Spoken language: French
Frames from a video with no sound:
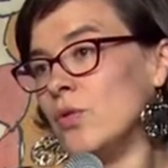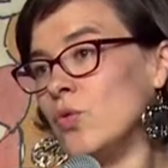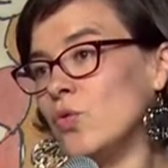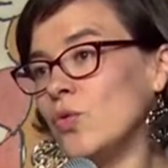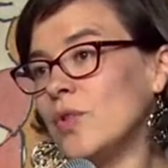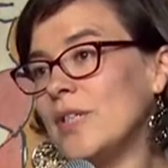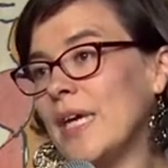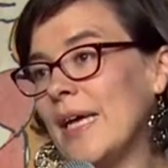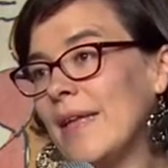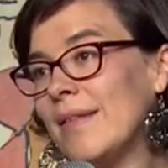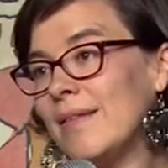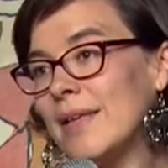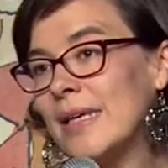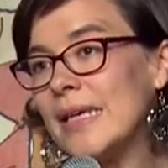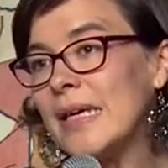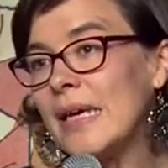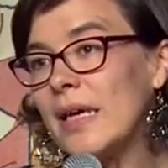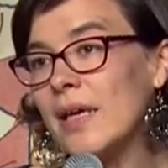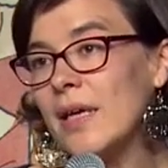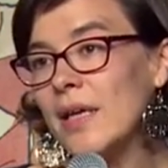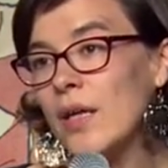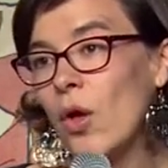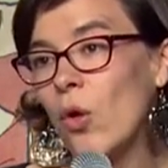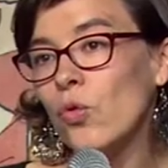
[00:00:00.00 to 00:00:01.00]
donc, qui a été
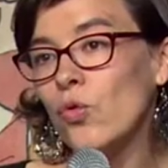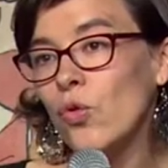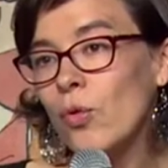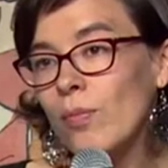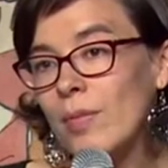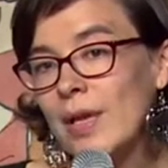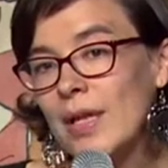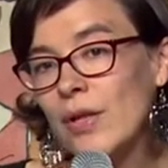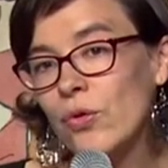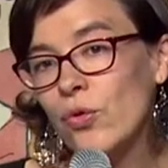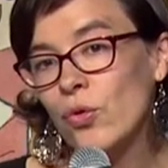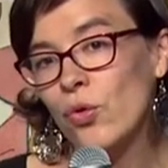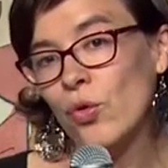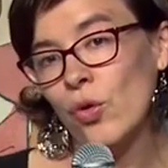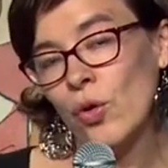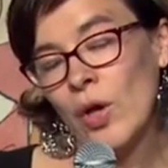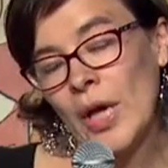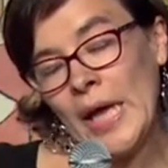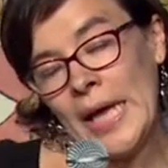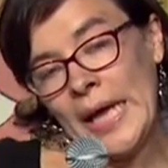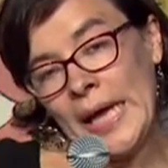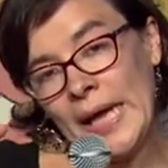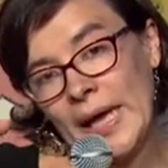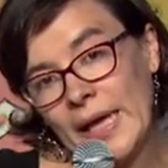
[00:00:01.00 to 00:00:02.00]
créé en 2002
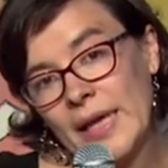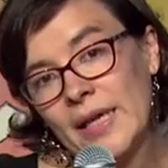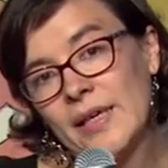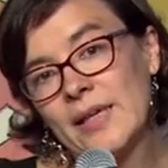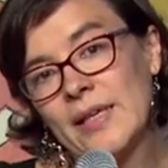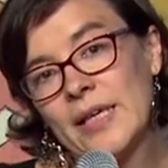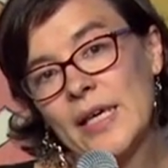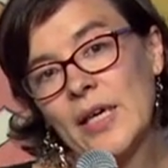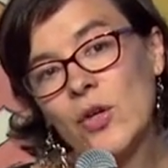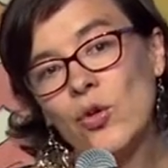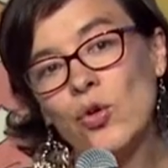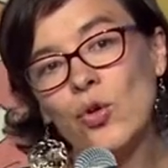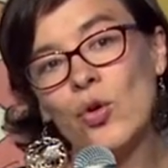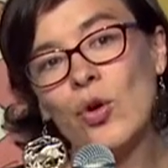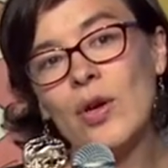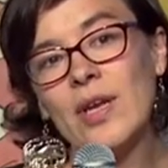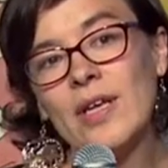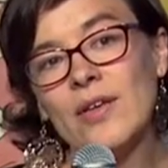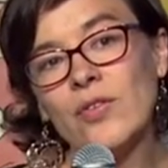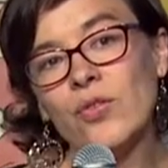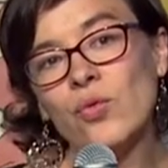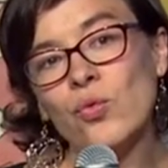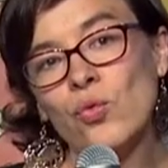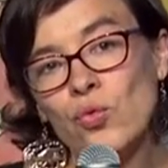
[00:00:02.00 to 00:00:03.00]
et qui est une
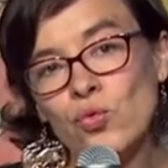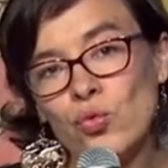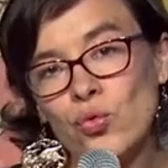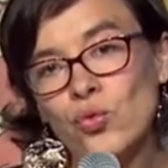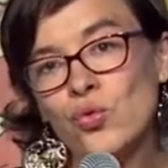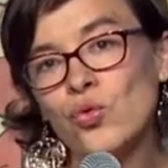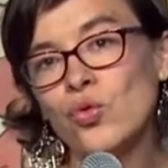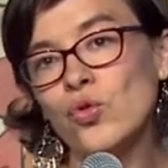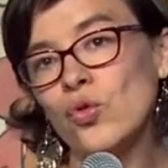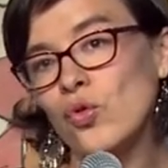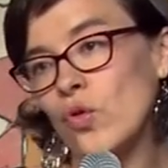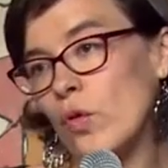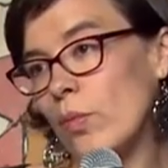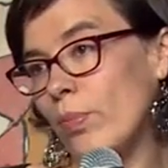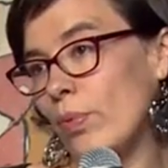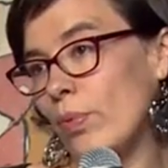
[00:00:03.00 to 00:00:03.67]
collection toujours de